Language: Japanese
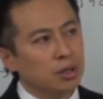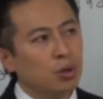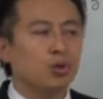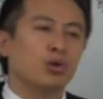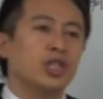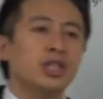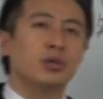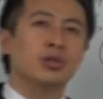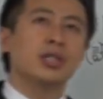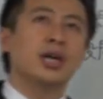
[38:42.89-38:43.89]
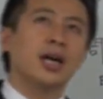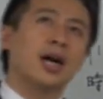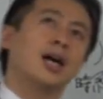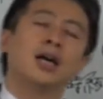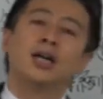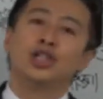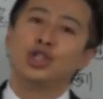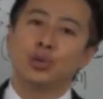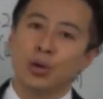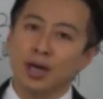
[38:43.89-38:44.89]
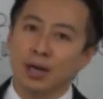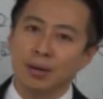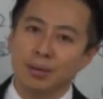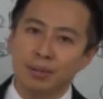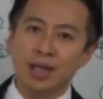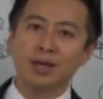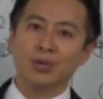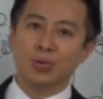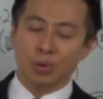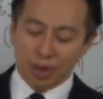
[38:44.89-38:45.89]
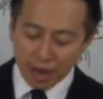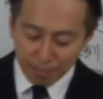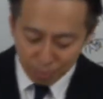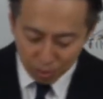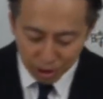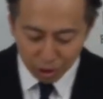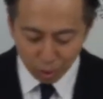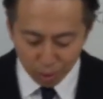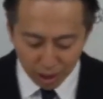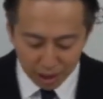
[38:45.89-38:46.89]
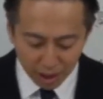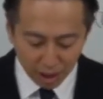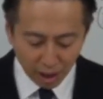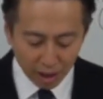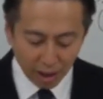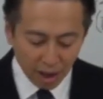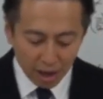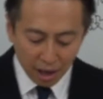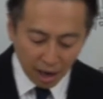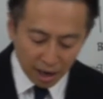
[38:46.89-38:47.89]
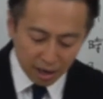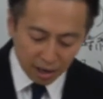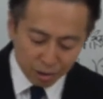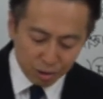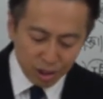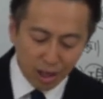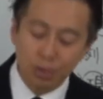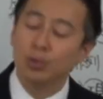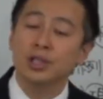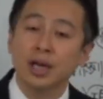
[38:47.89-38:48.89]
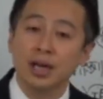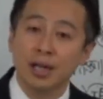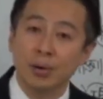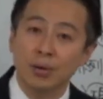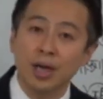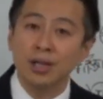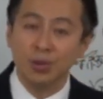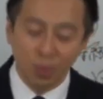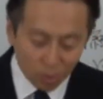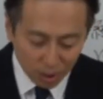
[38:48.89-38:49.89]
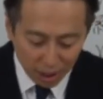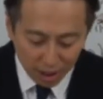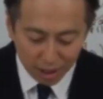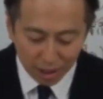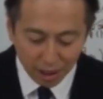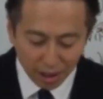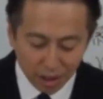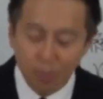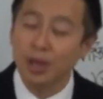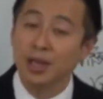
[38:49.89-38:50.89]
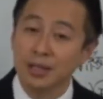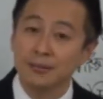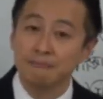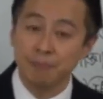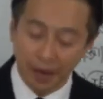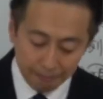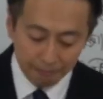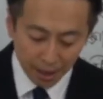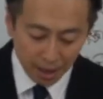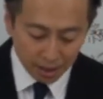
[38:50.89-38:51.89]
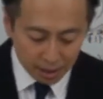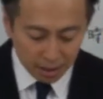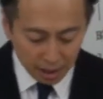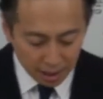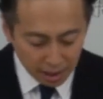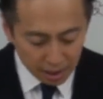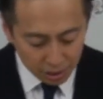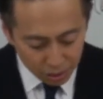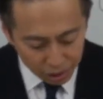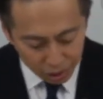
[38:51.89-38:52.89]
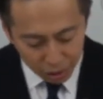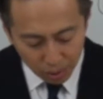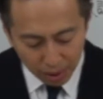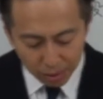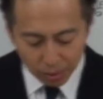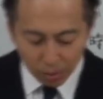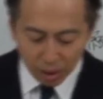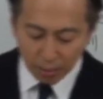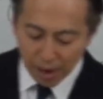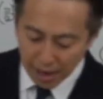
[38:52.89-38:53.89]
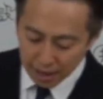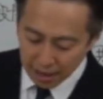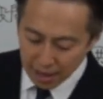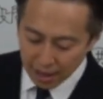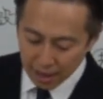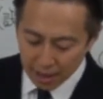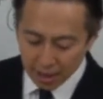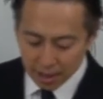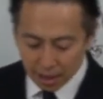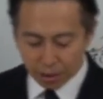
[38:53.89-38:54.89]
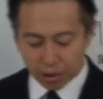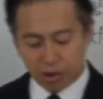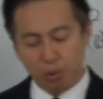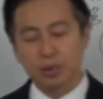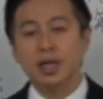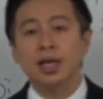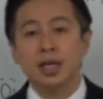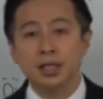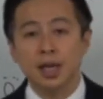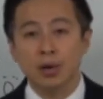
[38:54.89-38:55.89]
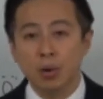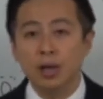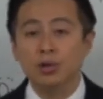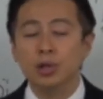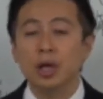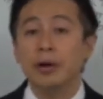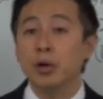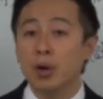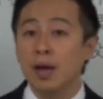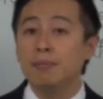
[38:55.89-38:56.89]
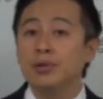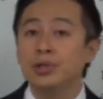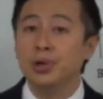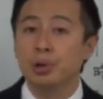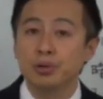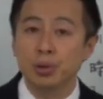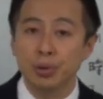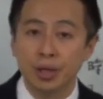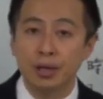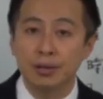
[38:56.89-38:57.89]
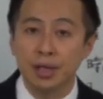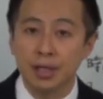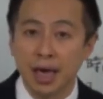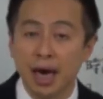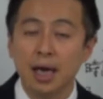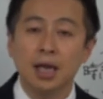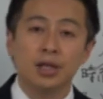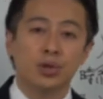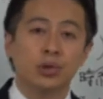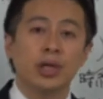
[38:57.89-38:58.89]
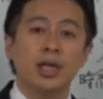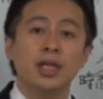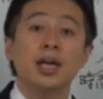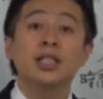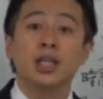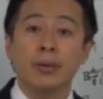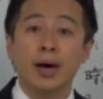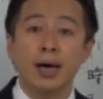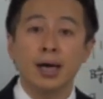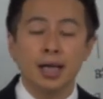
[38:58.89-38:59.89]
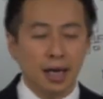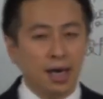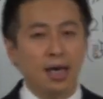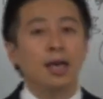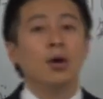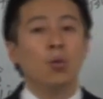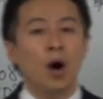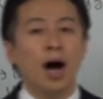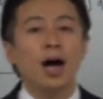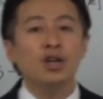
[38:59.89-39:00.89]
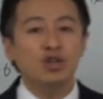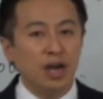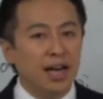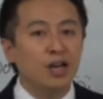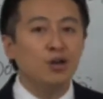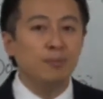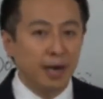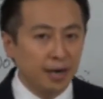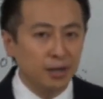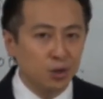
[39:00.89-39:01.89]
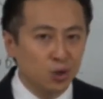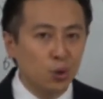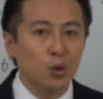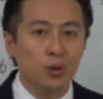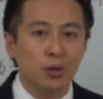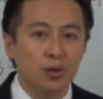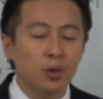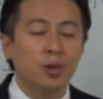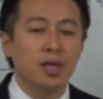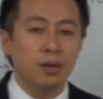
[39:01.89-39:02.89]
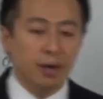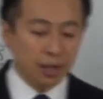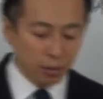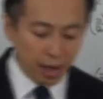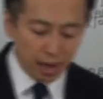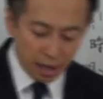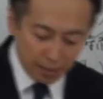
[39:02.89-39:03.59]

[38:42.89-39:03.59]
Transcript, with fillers: ノット新卒だから中途かなみたいなところでブロックシートを思い出していただいて彼らが来るにはどうしたらいいだろうなんてところを考えていただいてもいいです。はい、ですからその抽象化のところで若手であとは女性ですねこれは女性は予見文書を読むと載ってるんですが女性に対してはやはりワーク・ライフ・バランスというそのキーワードは